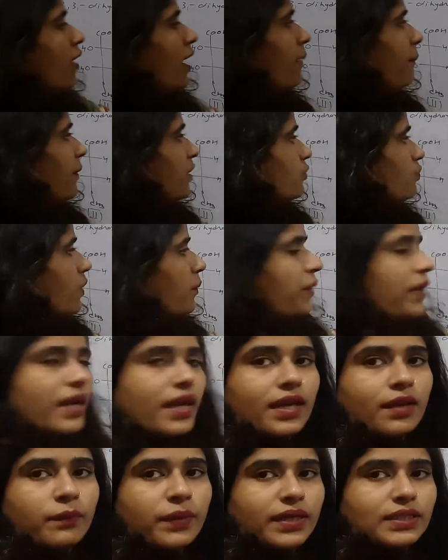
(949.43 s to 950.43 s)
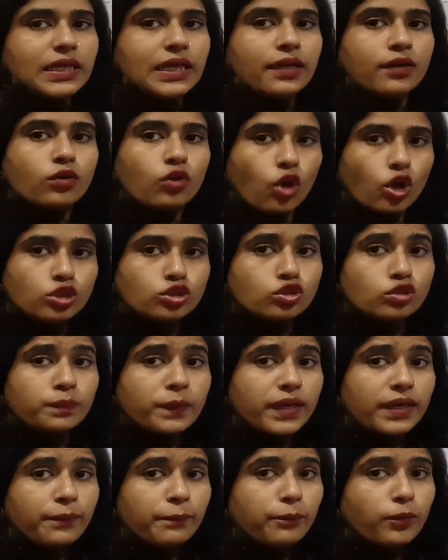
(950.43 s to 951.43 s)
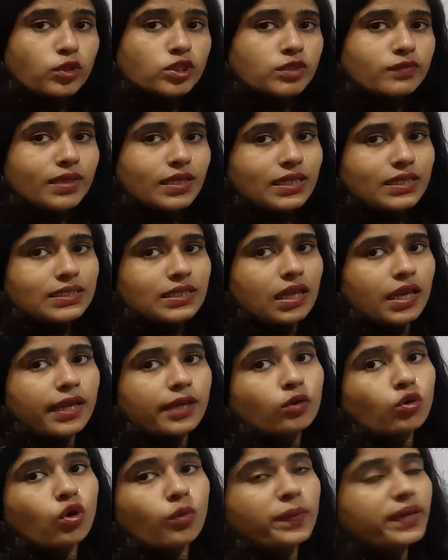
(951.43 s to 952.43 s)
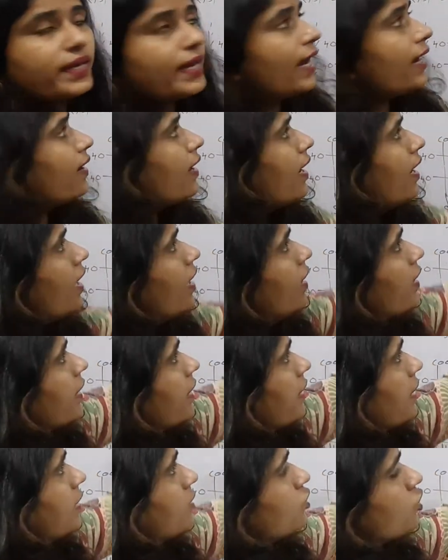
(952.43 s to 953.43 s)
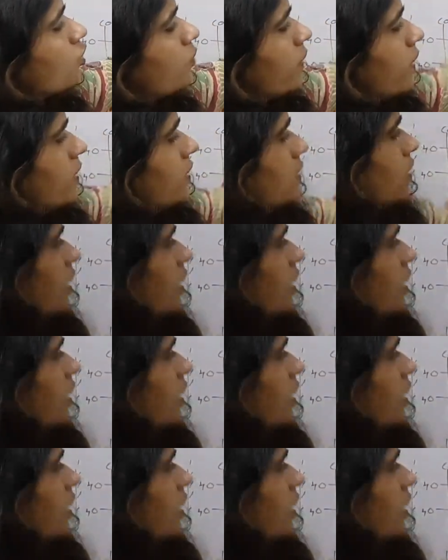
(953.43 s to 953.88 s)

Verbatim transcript: आपस में मिरर इमेज हैं नॉन सुपर इम्पोजेबल इसलिए इनको भी क्या कहा इनेंसियोमर्स